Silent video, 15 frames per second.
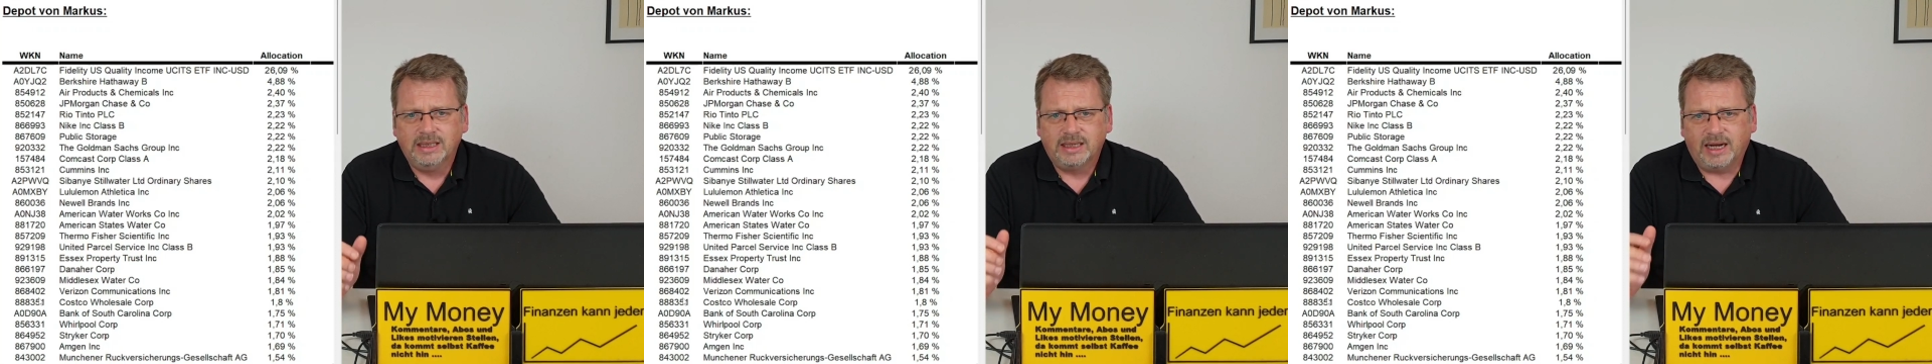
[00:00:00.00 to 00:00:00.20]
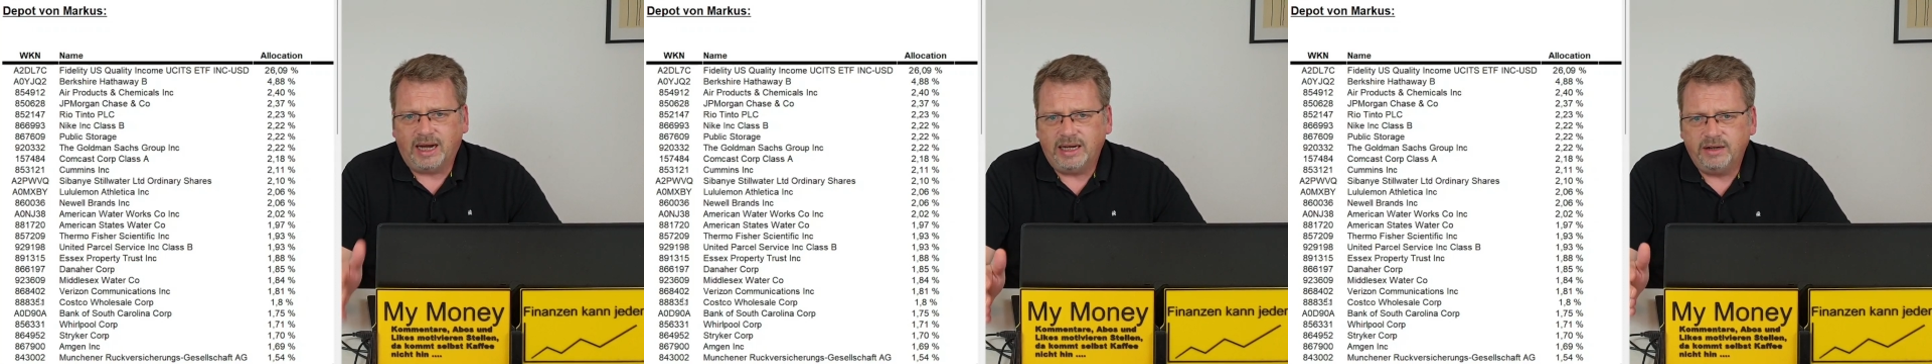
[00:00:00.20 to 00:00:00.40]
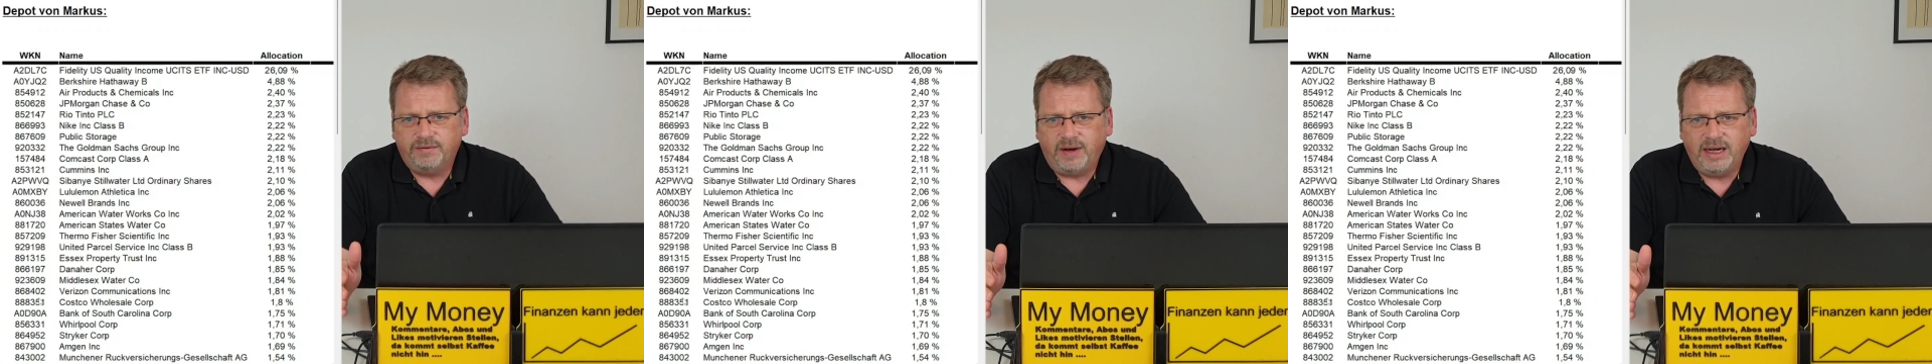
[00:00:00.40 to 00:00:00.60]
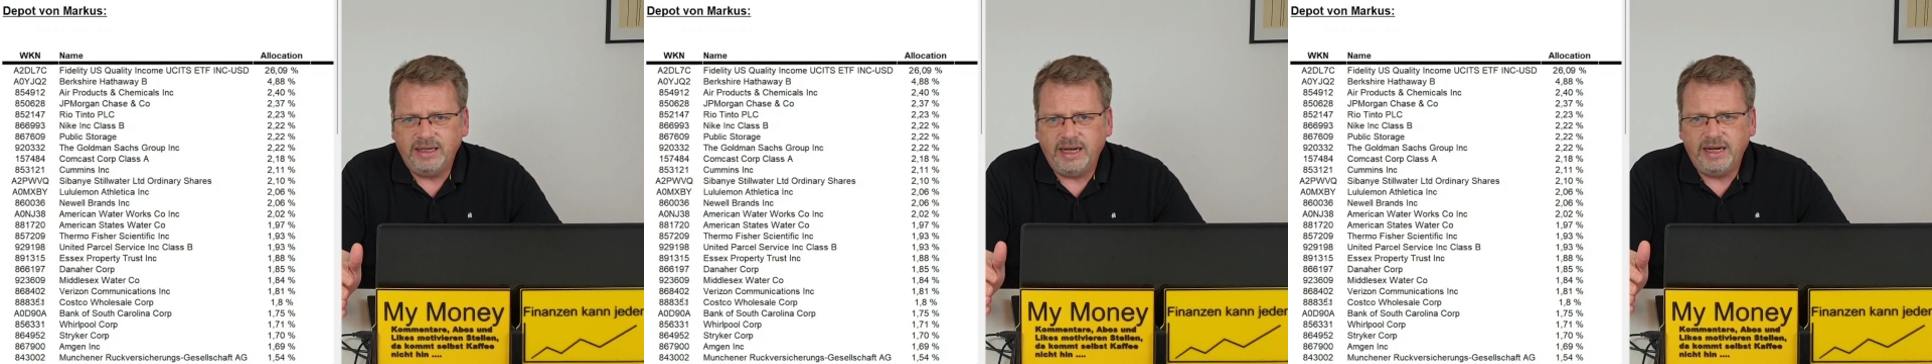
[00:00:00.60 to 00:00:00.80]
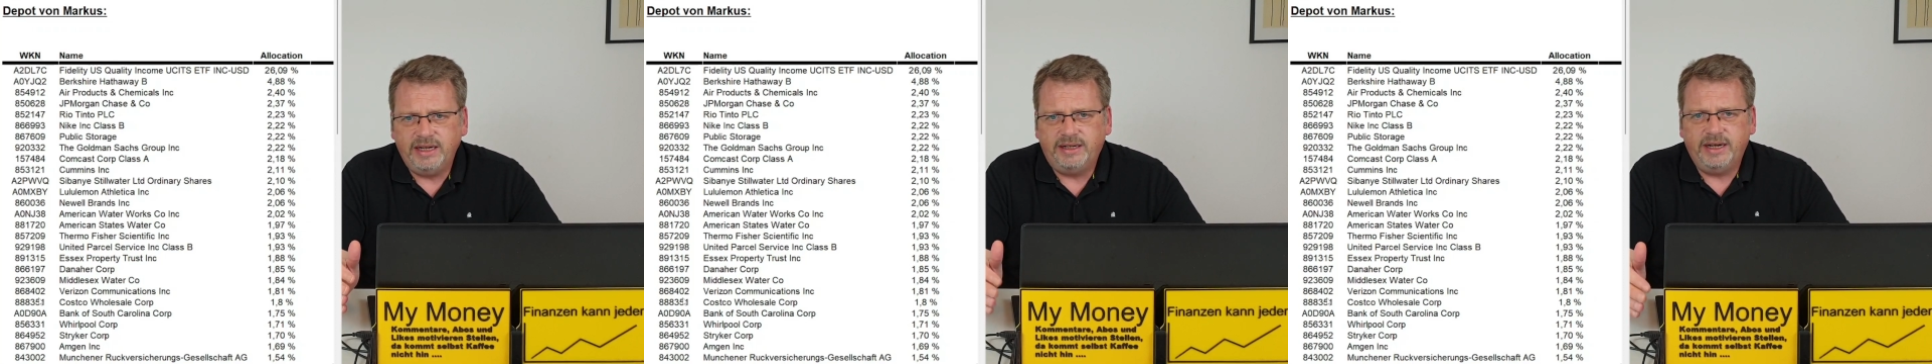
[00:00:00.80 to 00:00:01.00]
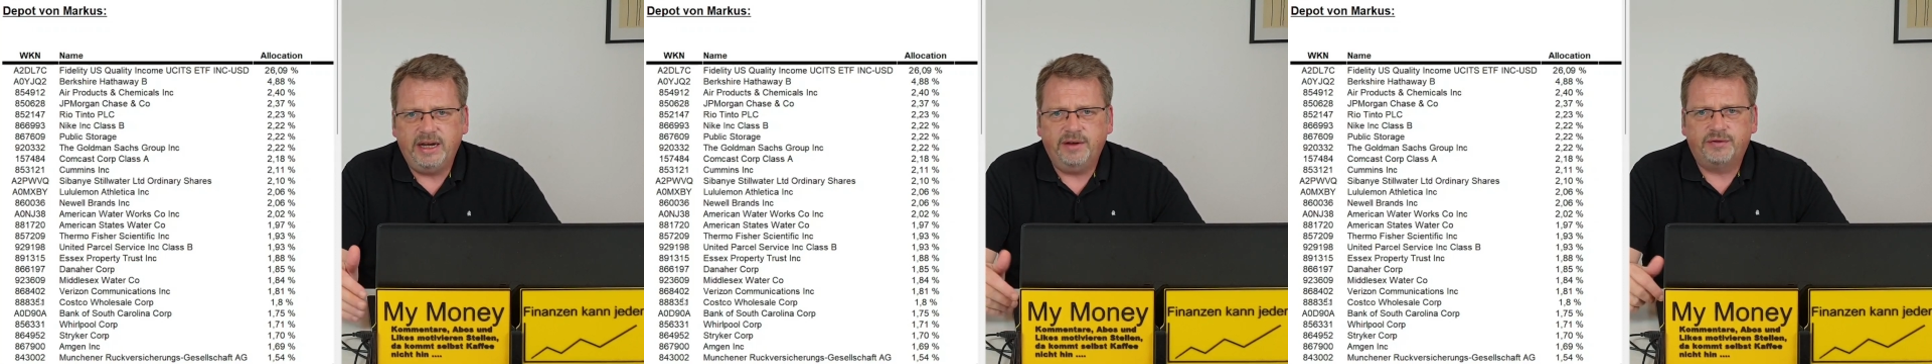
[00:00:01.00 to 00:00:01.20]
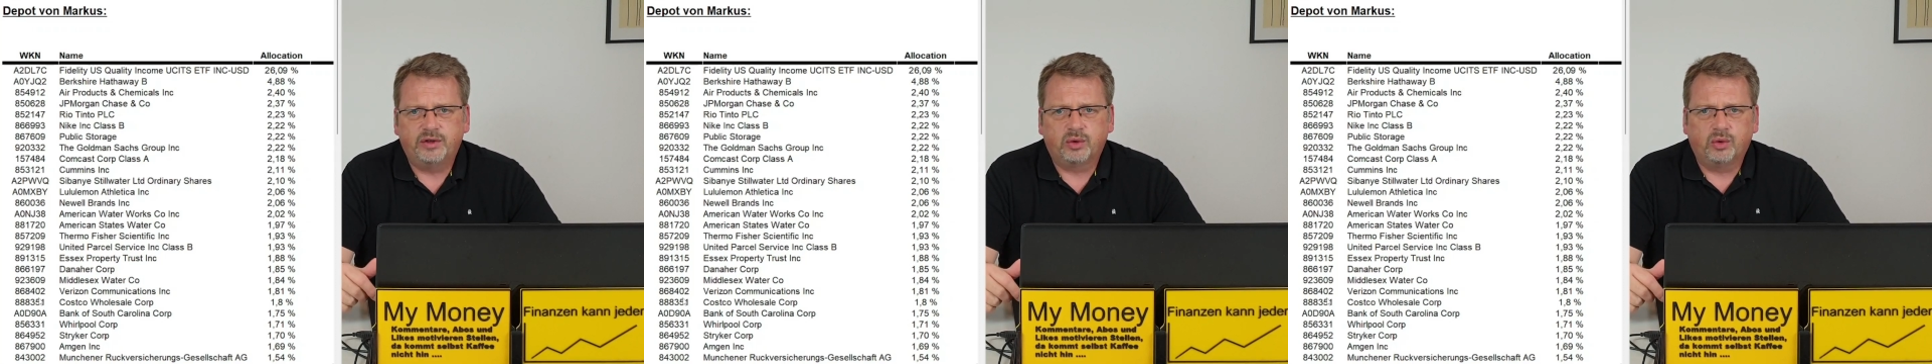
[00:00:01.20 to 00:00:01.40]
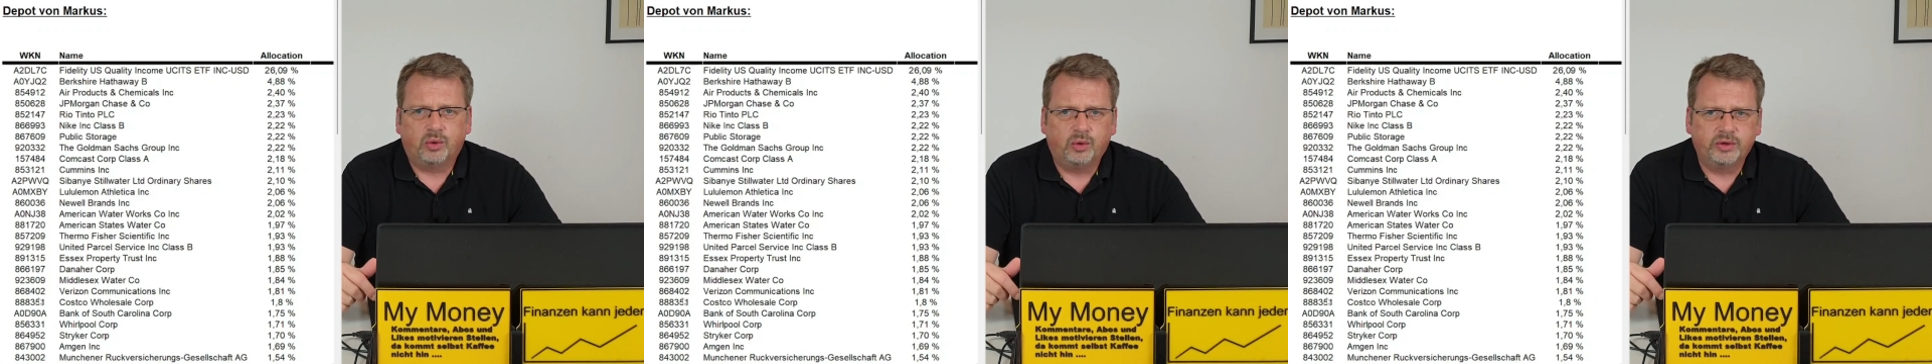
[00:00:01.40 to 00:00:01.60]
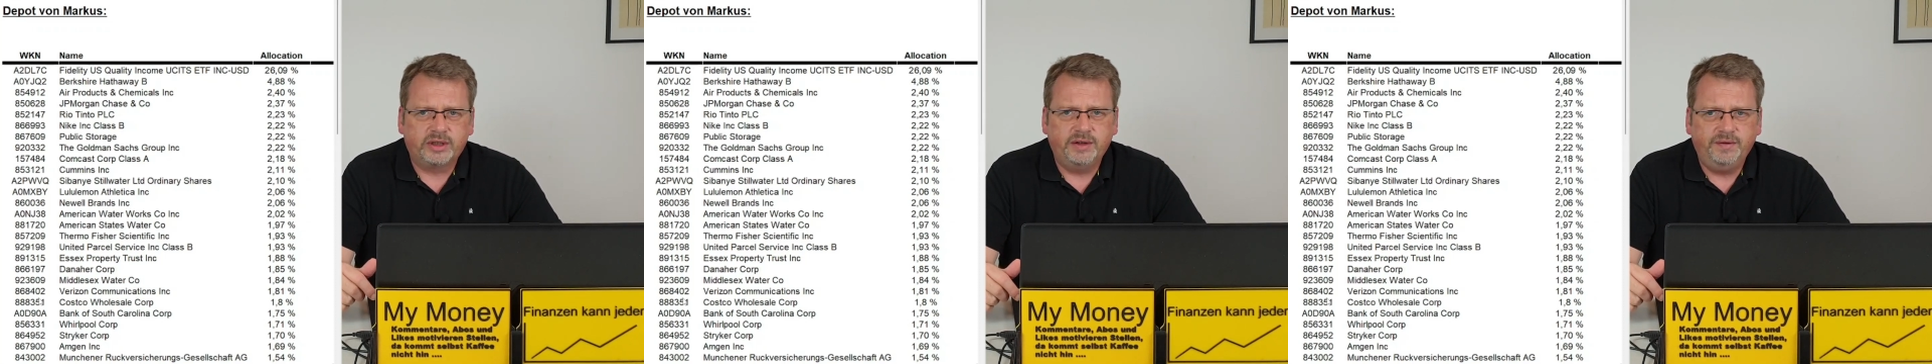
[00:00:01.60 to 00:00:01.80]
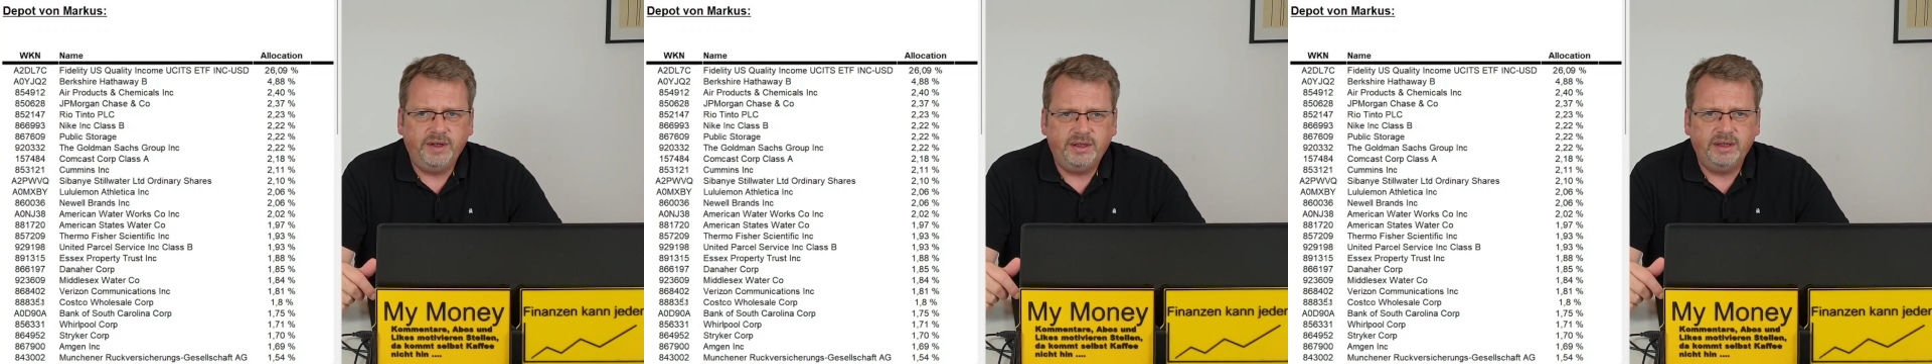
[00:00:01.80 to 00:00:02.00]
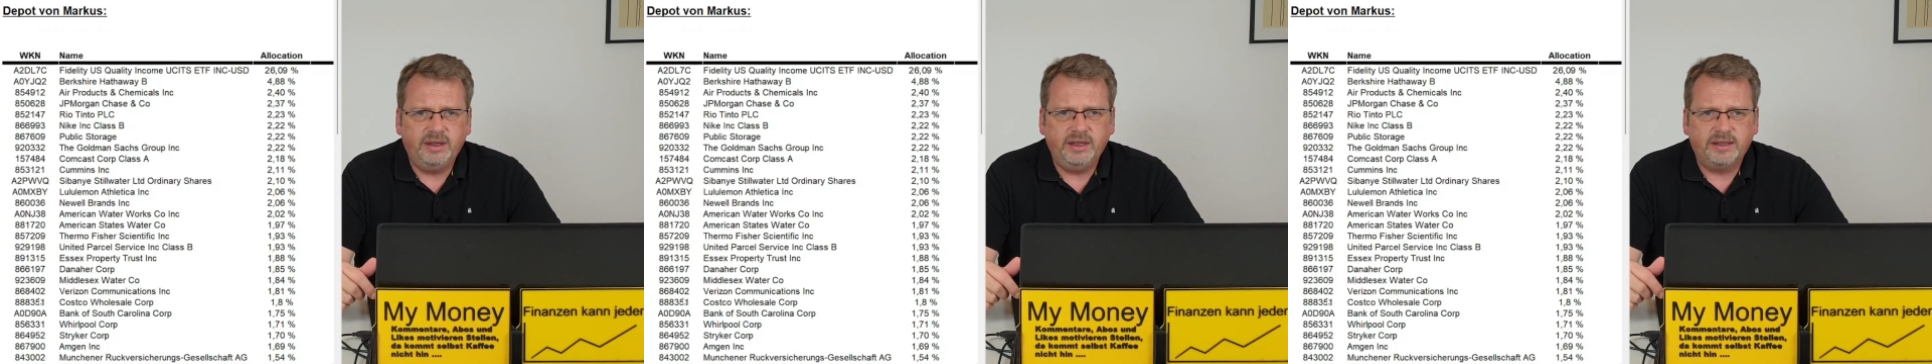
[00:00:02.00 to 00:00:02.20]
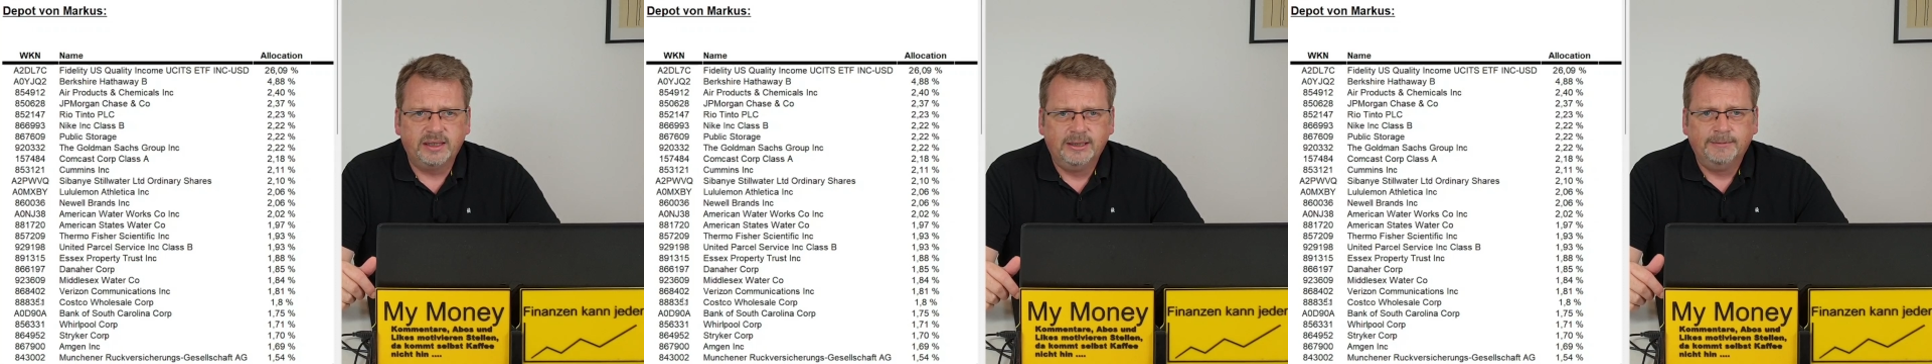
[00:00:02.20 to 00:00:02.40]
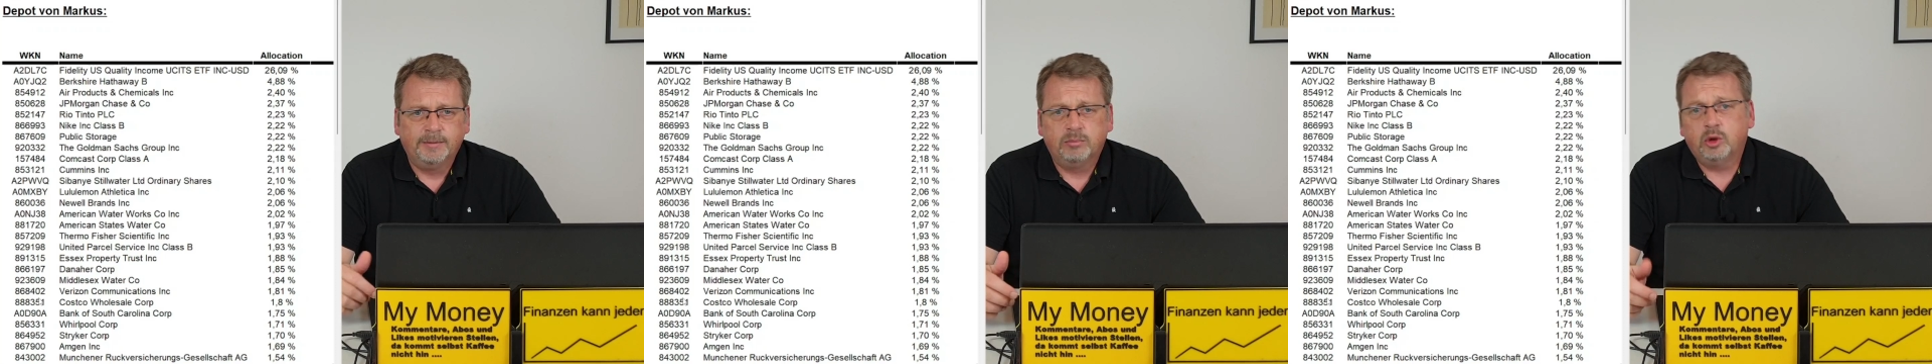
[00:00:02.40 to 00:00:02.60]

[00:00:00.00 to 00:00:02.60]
Gerade weil der ETF so groß gewichtet ist,